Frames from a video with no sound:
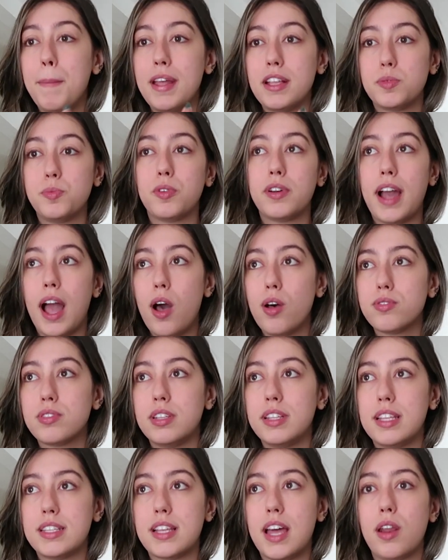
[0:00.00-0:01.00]
mesmo
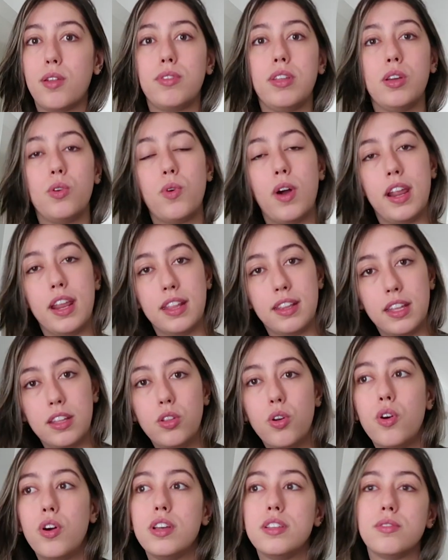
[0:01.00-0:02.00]
calça da Zara eu tenho
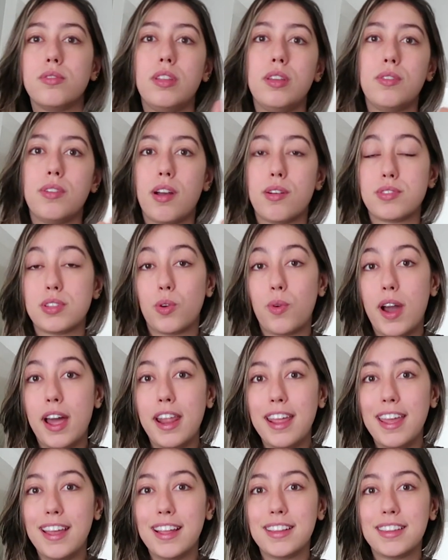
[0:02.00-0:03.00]
42, eu tenho calça
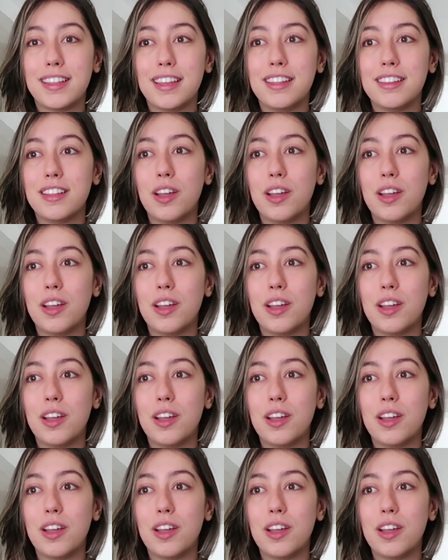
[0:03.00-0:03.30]
40,